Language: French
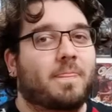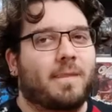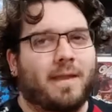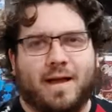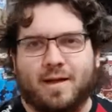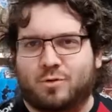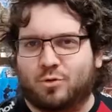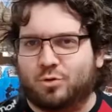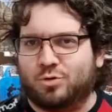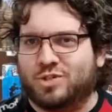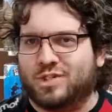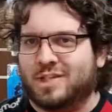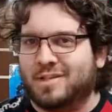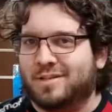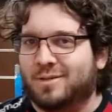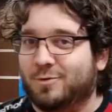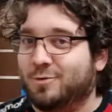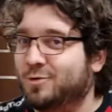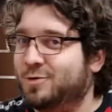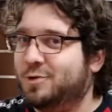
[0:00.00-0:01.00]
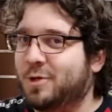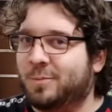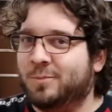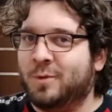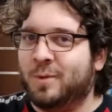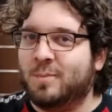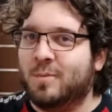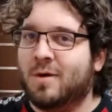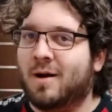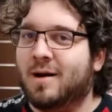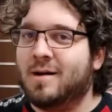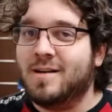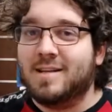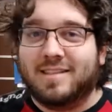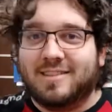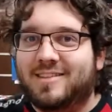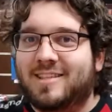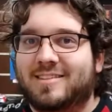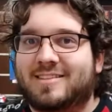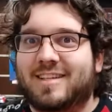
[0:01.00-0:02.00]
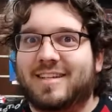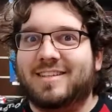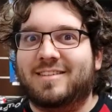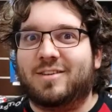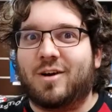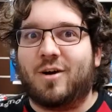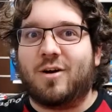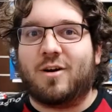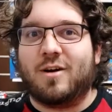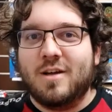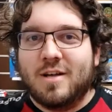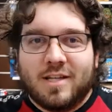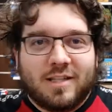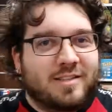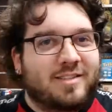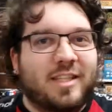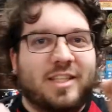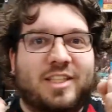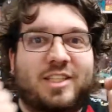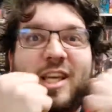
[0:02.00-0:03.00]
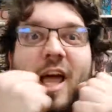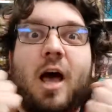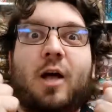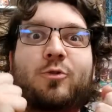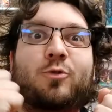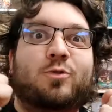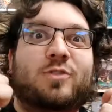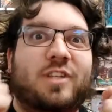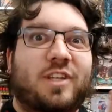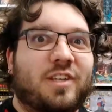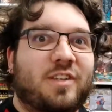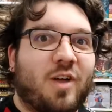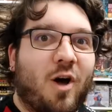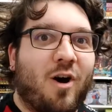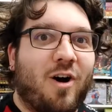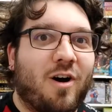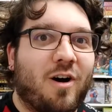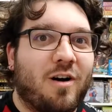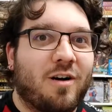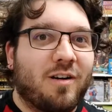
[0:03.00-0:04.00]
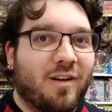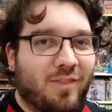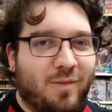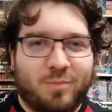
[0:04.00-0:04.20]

Un crochet, une jambe de bois, des trésors, des cartes au trésor.